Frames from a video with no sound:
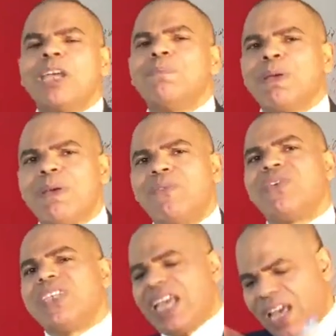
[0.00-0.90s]
بما
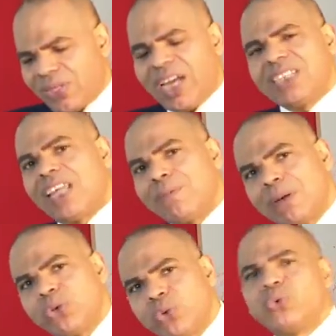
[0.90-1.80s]
فيه هذا أيضا
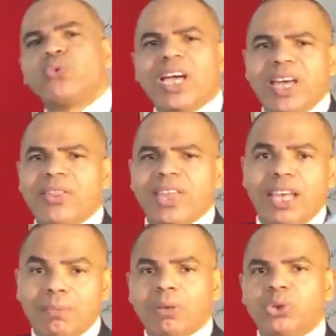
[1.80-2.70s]
موجود وهذا
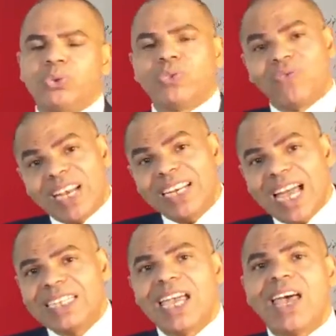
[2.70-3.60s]
موجود
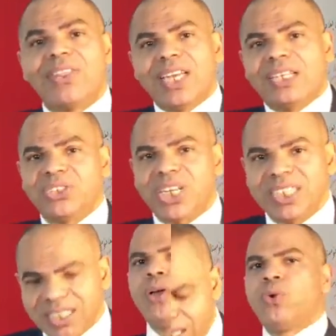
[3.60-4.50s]
فلنعي هذا
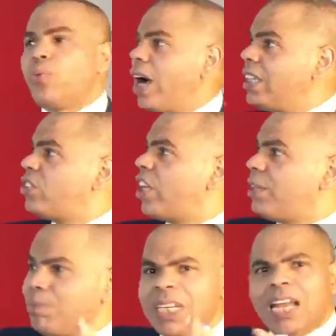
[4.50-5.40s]
جيدا وأيضا
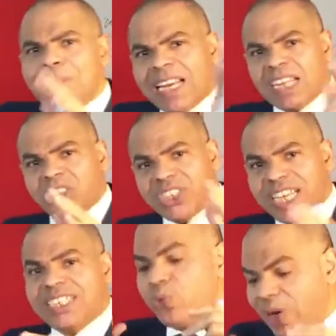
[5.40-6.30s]
من
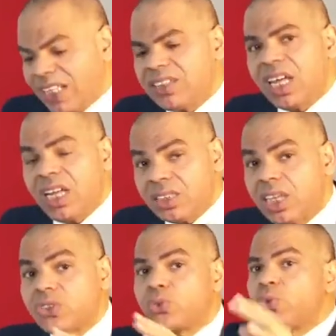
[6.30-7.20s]
المنهجيات وأنت
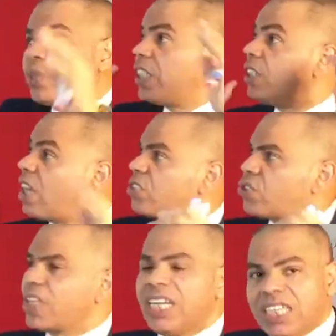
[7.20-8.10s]
تصوغ
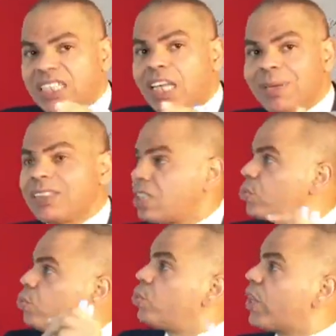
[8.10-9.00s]
النص عندما
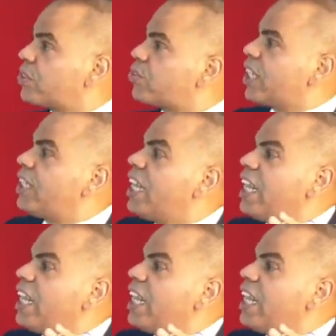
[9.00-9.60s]
تصوغ نصا